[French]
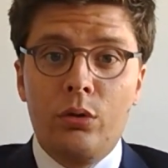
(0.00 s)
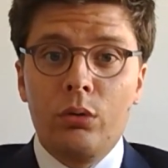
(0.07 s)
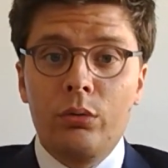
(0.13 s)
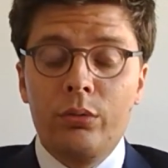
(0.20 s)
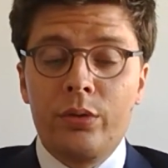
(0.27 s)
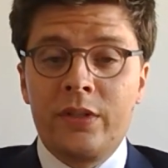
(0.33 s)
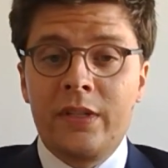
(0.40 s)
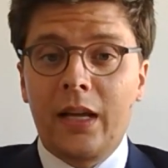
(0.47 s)

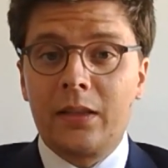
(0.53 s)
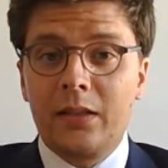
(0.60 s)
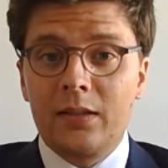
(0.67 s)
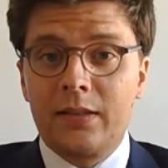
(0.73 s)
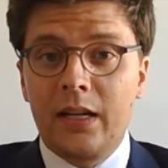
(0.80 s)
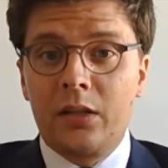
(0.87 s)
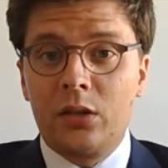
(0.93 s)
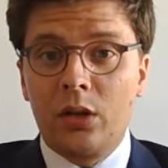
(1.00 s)
dans
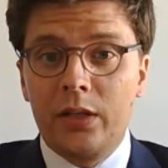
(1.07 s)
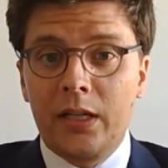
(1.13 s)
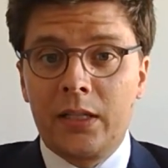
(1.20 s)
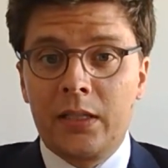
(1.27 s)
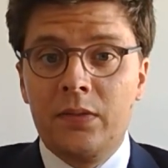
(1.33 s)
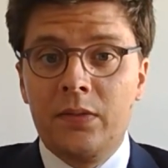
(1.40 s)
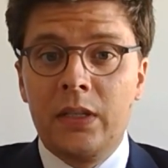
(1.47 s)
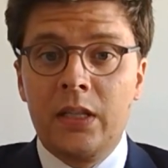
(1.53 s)
certains secteurs
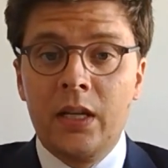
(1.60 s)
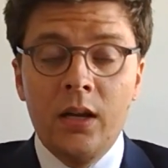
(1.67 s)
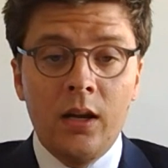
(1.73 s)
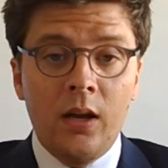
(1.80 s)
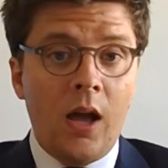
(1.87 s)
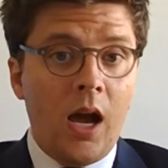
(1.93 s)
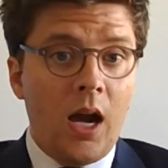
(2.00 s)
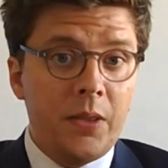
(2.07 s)

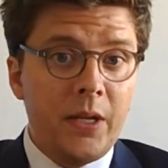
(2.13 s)
d'activité.